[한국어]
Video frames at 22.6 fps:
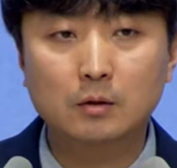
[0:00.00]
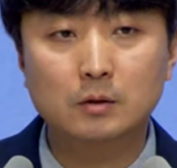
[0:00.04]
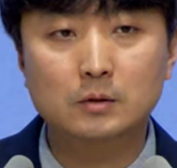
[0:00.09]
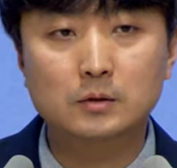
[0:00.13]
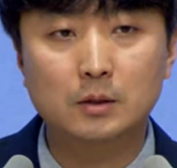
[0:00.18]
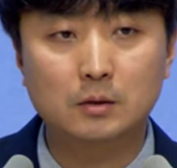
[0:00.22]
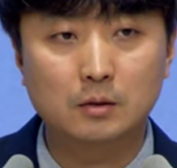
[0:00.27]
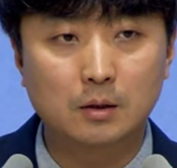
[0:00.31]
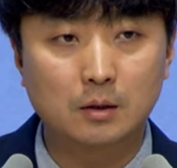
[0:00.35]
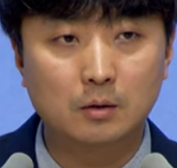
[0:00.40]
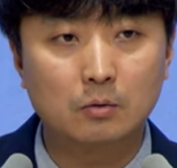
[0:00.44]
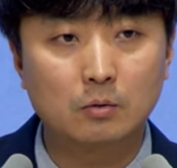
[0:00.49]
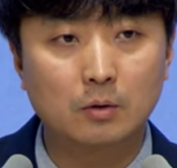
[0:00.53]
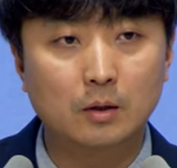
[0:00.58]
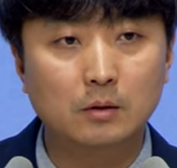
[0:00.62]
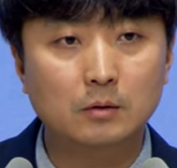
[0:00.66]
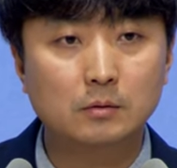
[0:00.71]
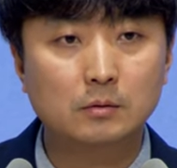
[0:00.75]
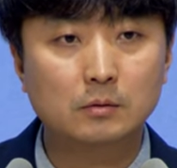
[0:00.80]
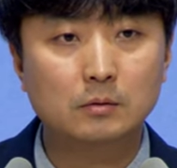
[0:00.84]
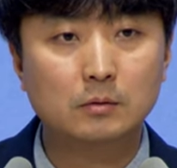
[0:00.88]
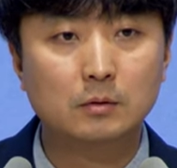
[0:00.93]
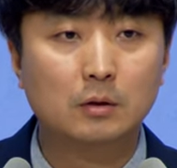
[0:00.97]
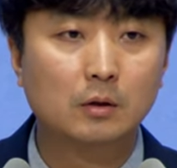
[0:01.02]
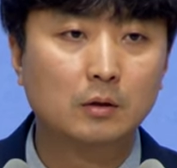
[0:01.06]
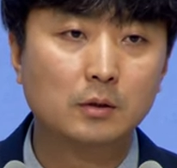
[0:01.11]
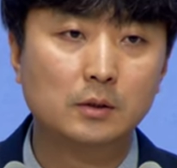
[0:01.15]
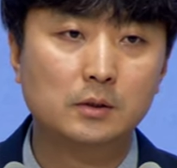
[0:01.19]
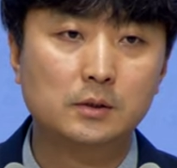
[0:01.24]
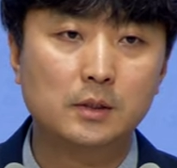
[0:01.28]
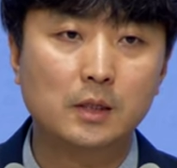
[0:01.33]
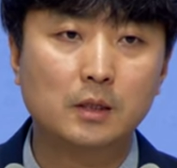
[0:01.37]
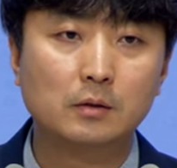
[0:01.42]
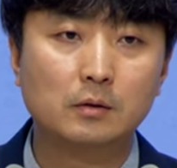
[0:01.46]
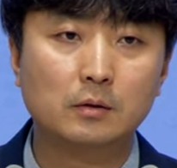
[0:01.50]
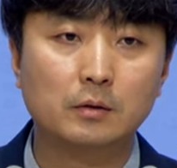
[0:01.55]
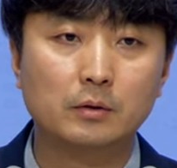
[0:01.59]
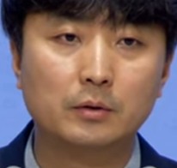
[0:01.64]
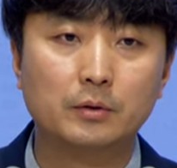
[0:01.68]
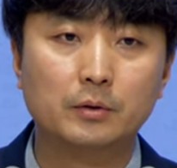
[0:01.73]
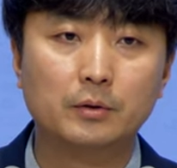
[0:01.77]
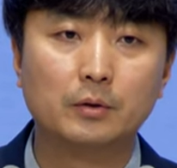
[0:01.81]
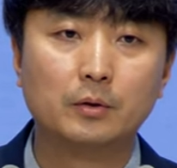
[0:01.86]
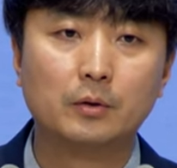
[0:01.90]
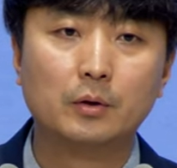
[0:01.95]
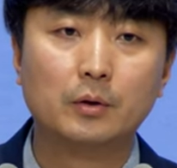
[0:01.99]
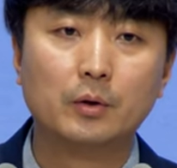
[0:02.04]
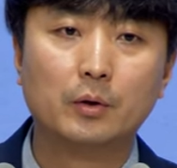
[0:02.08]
열차 타고 가는 그런 인생들